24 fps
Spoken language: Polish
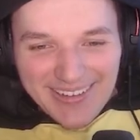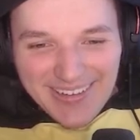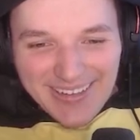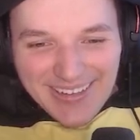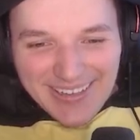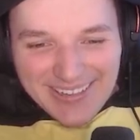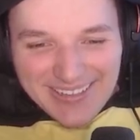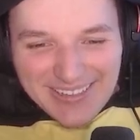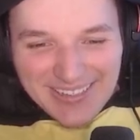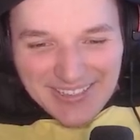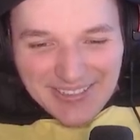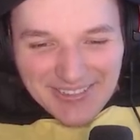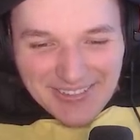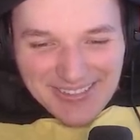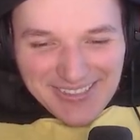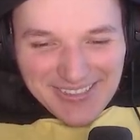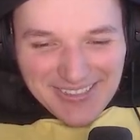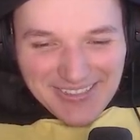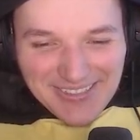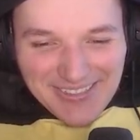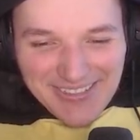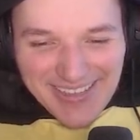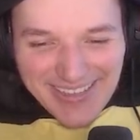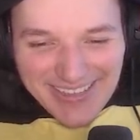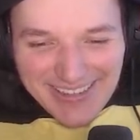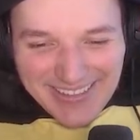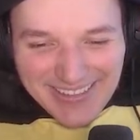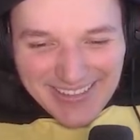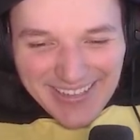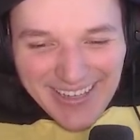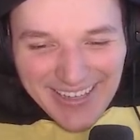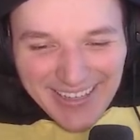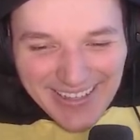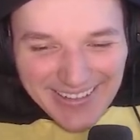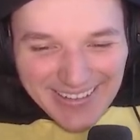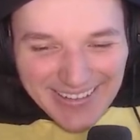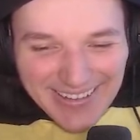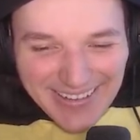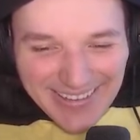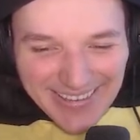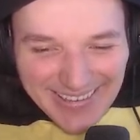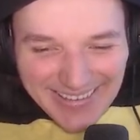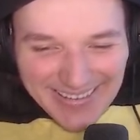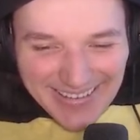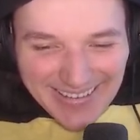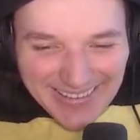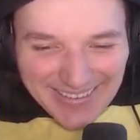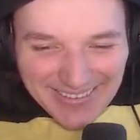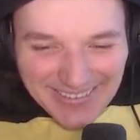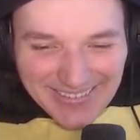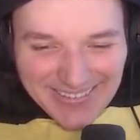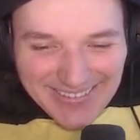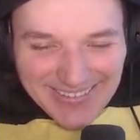Cicho, cicho, nie, ci... nie to...